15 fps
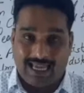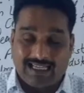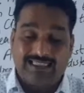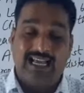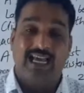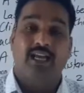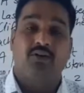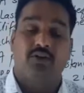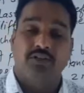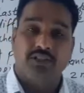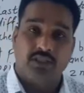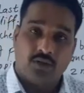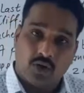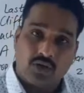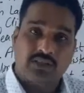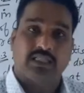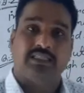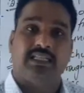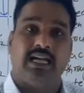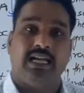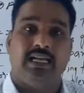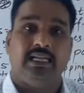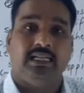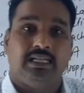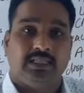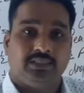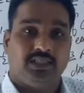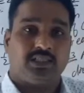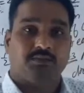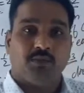ऐसा एक क्वेश्चन हो सकता है
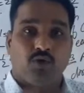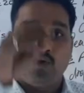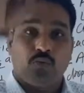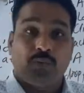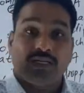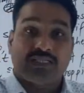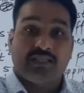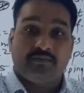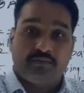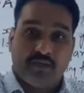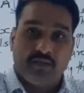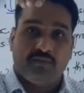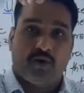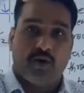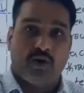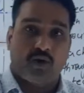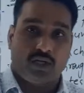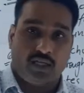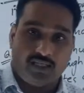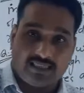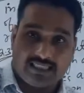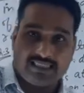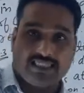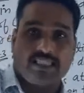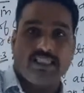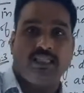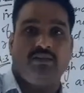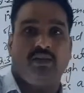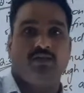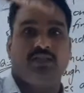जिसमें ऊपर से फ्री फॉल और नीचे से
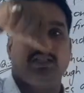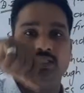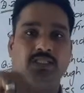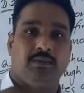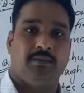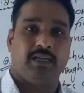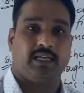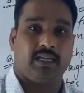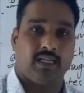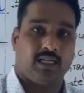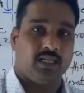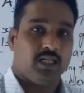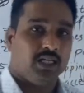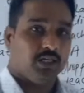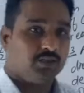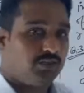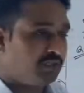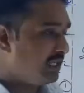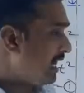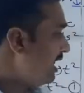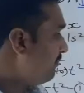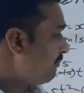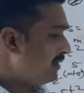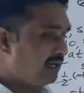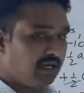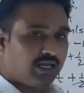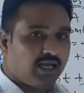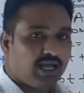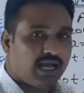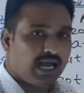किसी वेलोसिटी से फेंके तो यहाँ पर
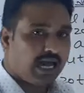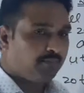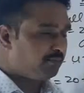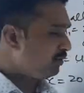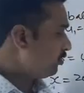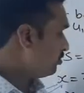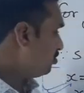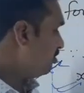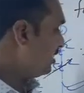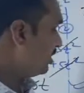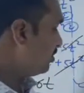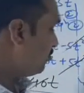आप लोग जो ये